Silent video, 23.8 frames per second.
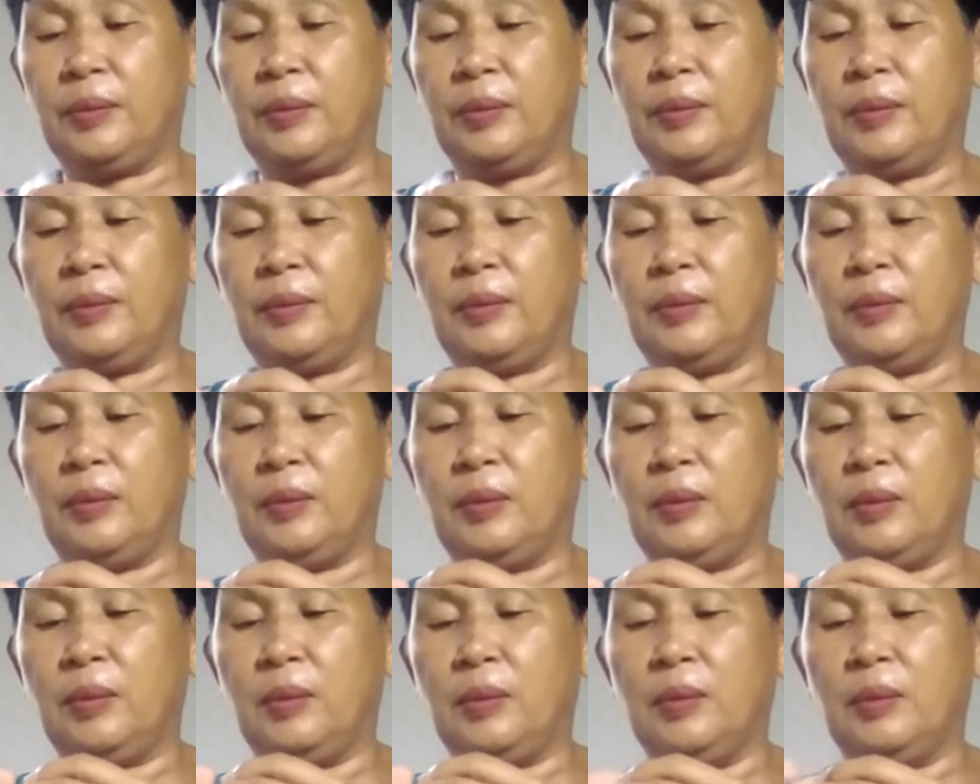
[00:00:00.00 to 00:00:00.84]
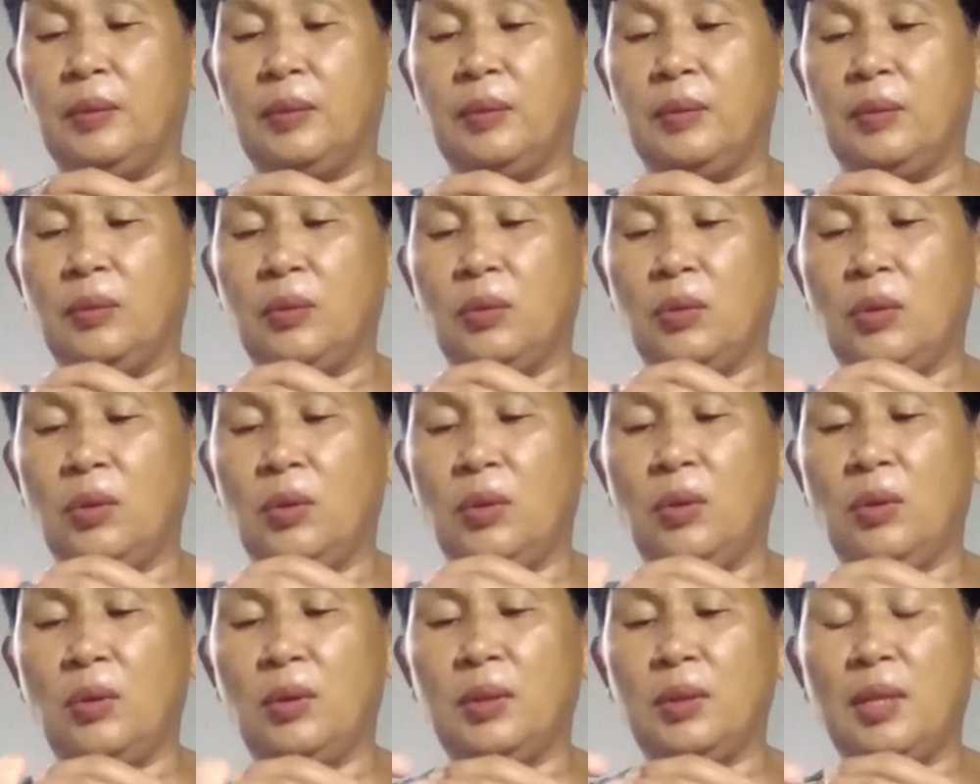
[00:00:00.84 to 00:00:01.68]
Oh, 'di ba?
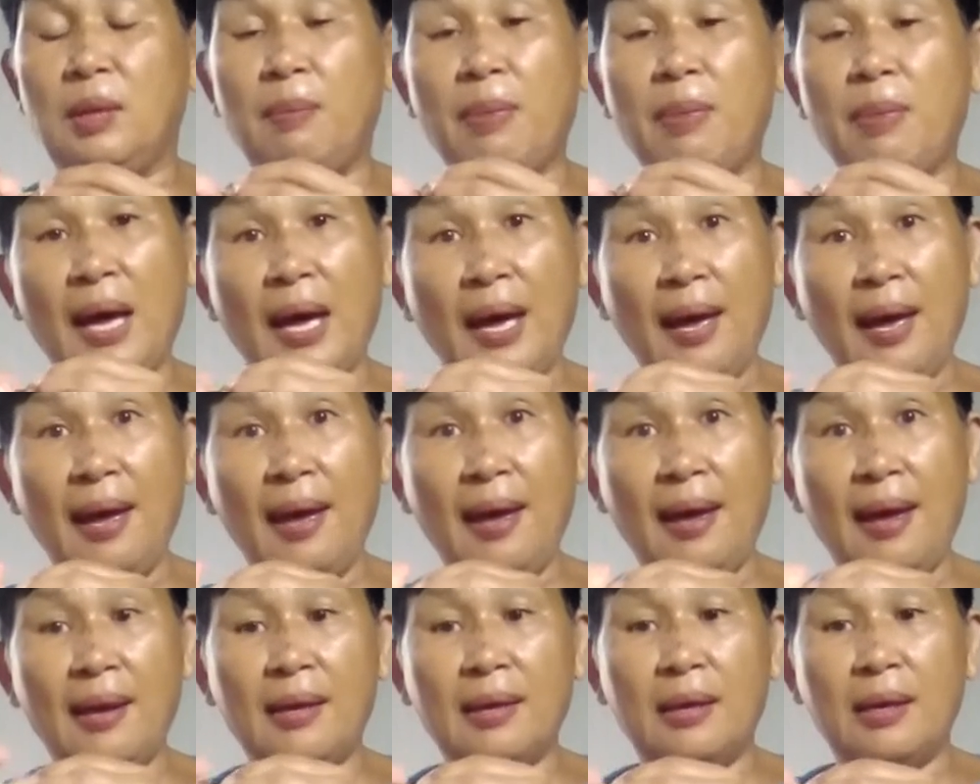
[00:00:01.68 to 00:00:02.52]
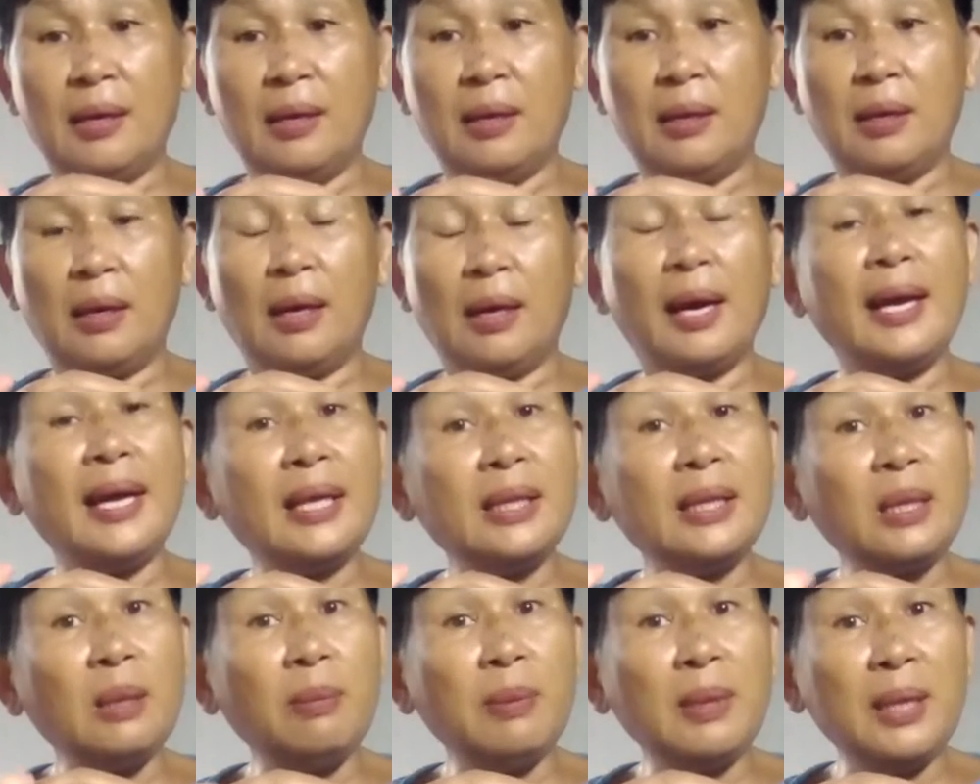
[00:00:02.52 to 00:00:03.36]
Kaya tipid-tipid pang
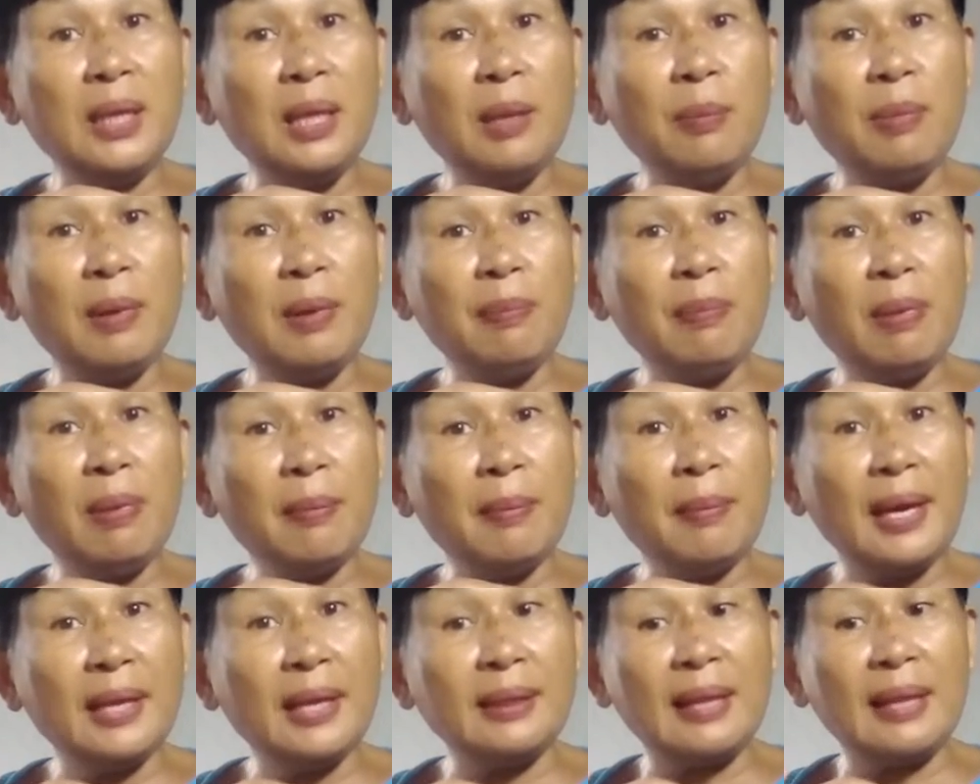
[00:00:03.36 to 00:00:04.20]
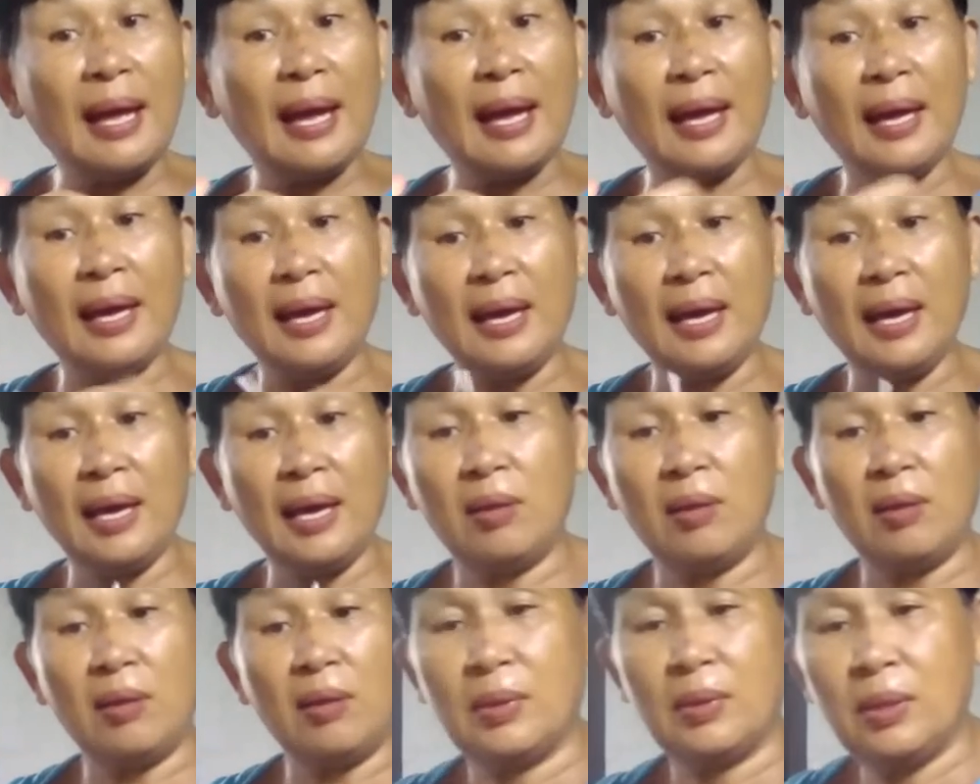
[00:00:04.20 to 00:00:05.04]
may time.
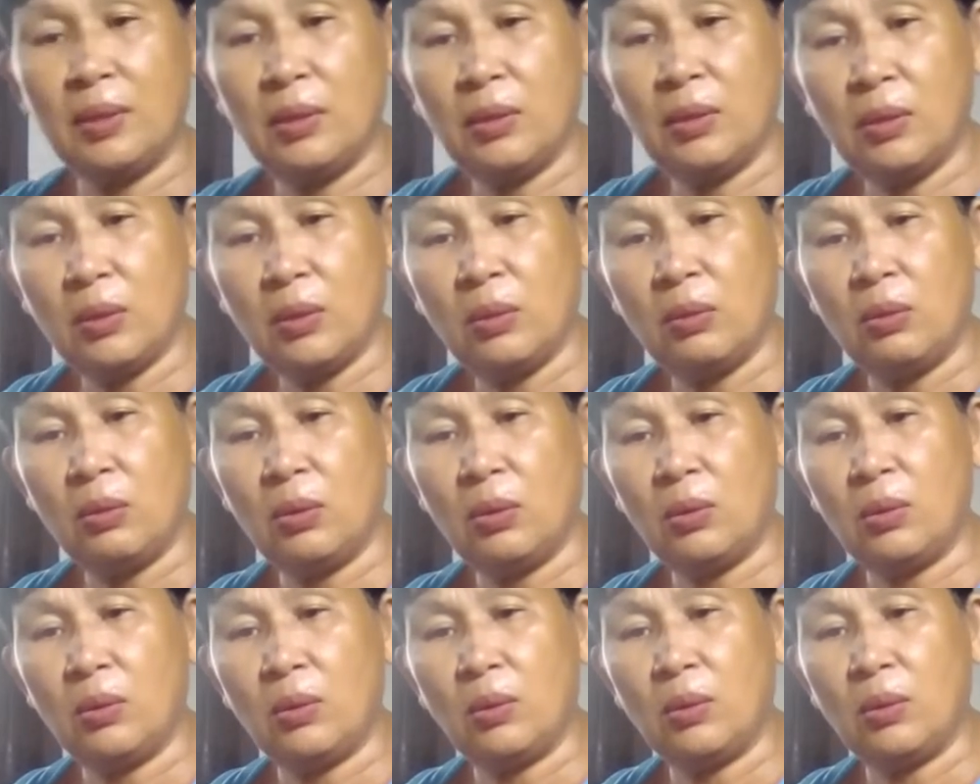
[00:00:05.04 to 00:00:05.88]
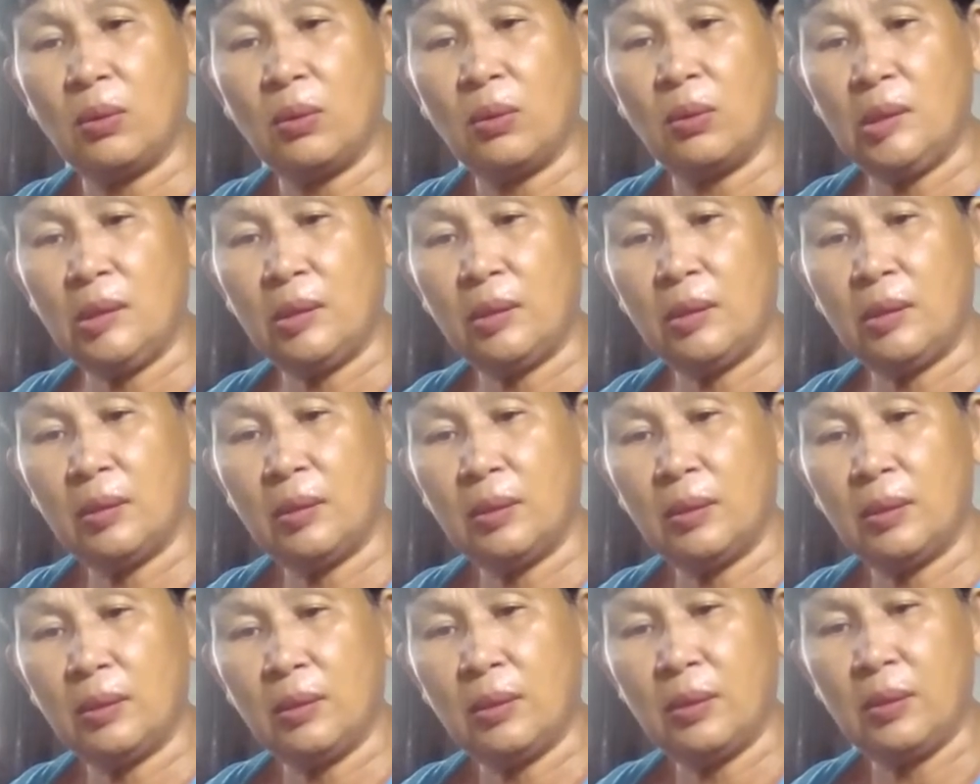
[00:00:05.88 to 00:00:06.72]
Oh.
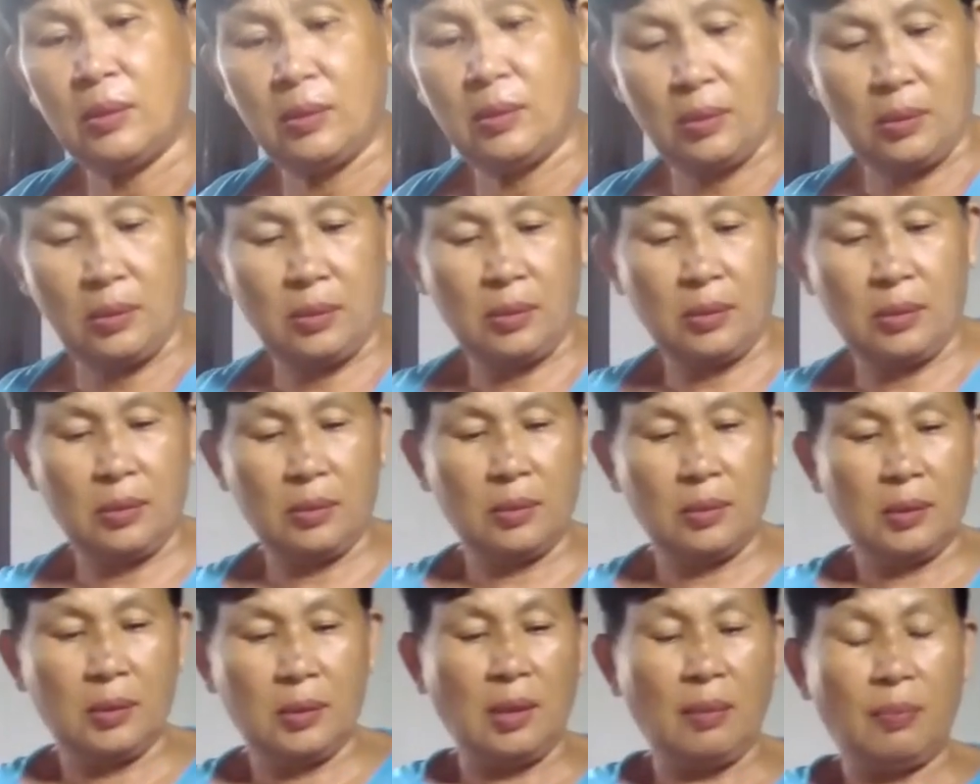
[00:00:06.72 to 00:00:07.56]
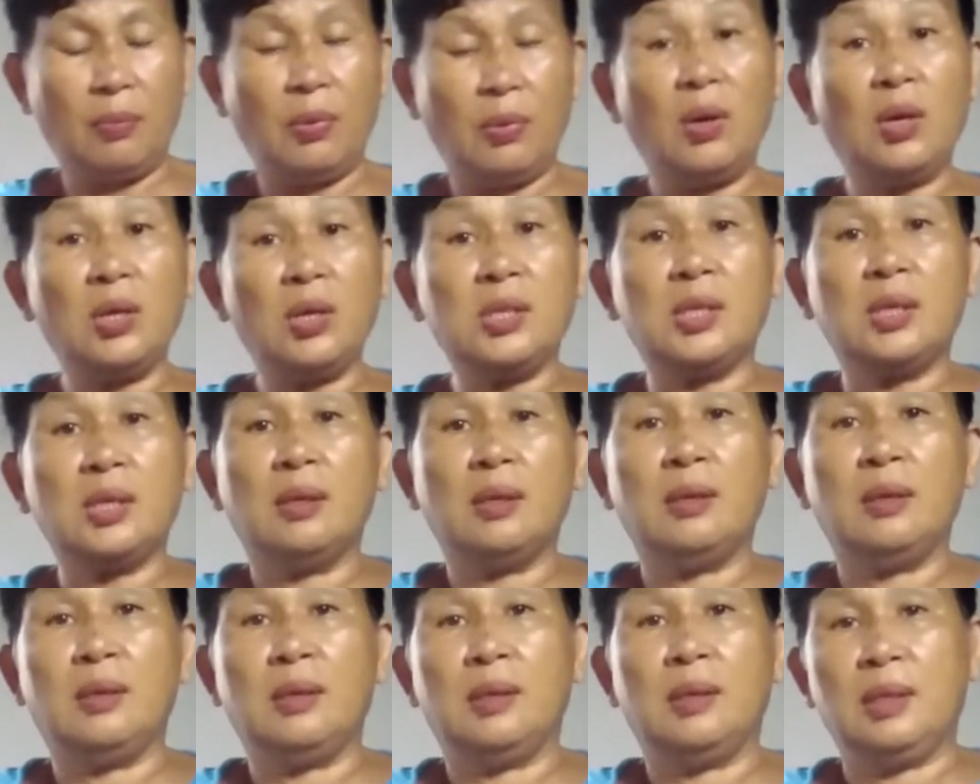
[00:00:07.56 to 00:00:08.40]
Tapos, gumawa ka
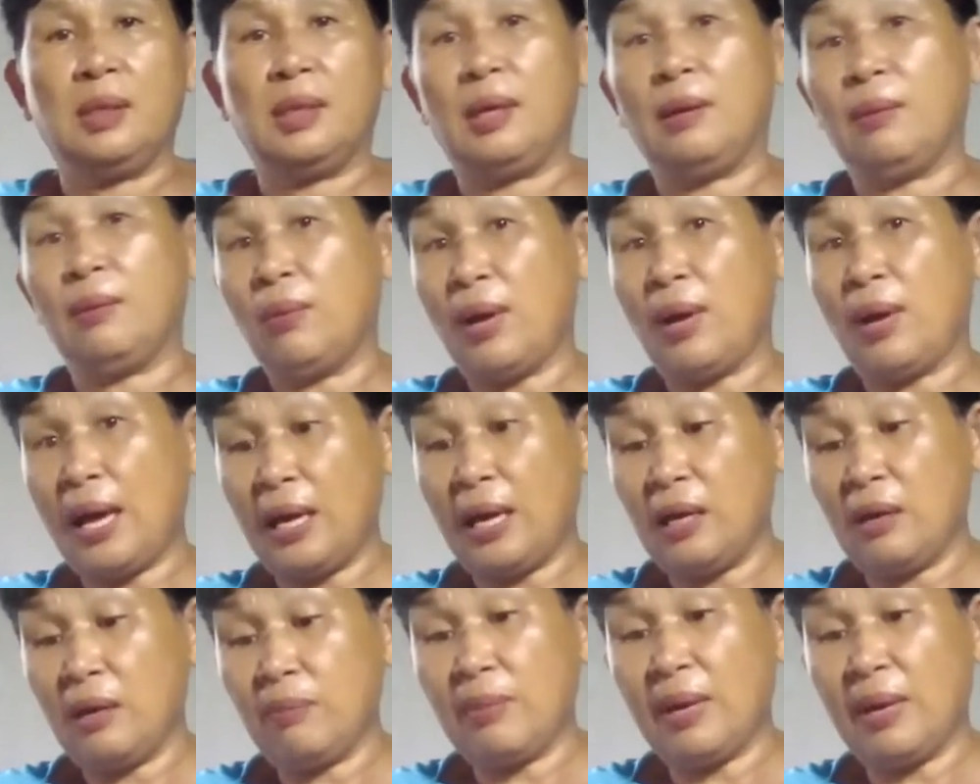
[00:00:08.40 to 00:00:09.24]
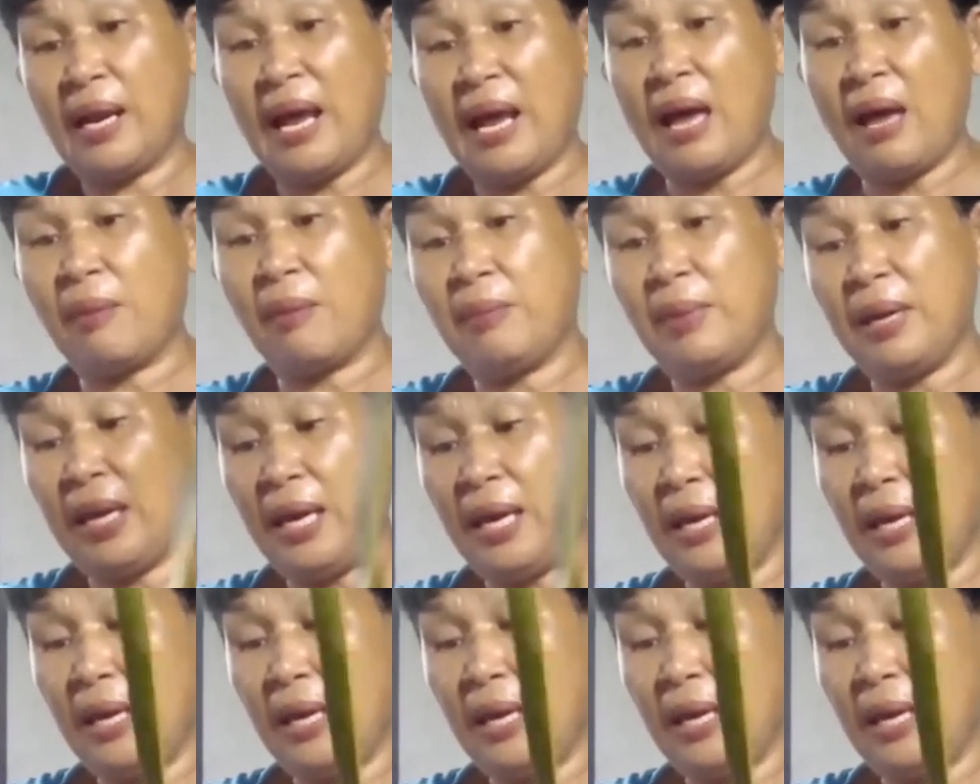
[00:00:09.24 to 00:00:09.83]
ng marami. Para,